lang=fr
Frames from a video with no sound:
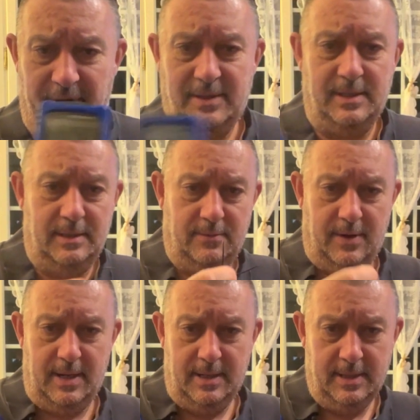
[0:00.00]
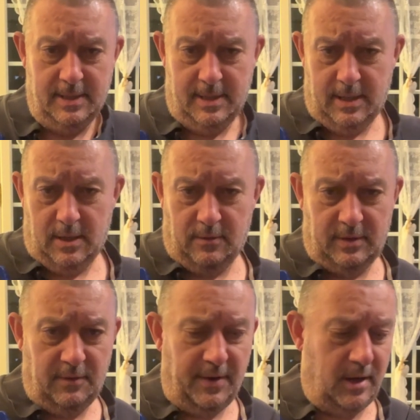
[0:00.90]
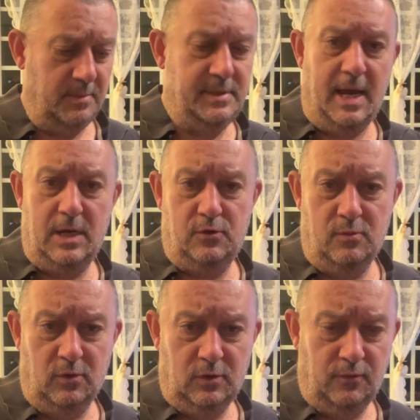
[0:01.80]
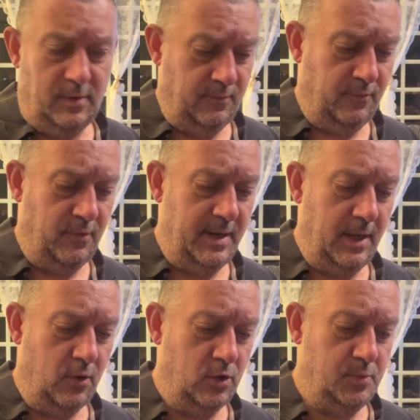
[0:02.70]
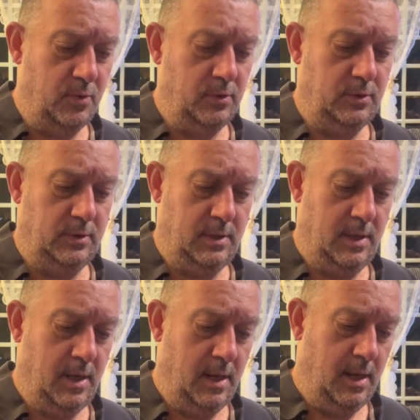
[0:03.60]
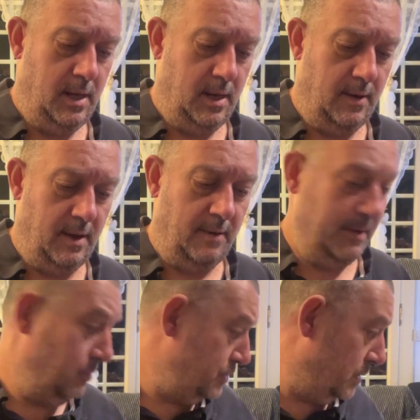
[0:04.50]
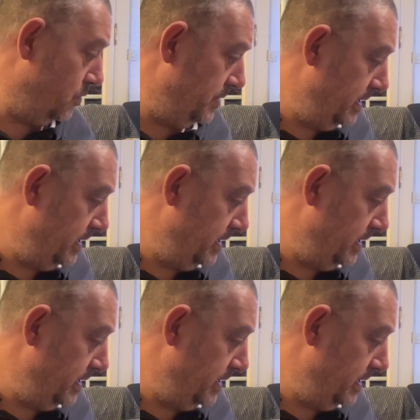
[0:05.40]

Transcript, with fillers: face hein, voilà. Je vais faire comme ça, je vous montre, vous voyez l'écran, je pense. Euh, ah, évidemment, j'ai coupé.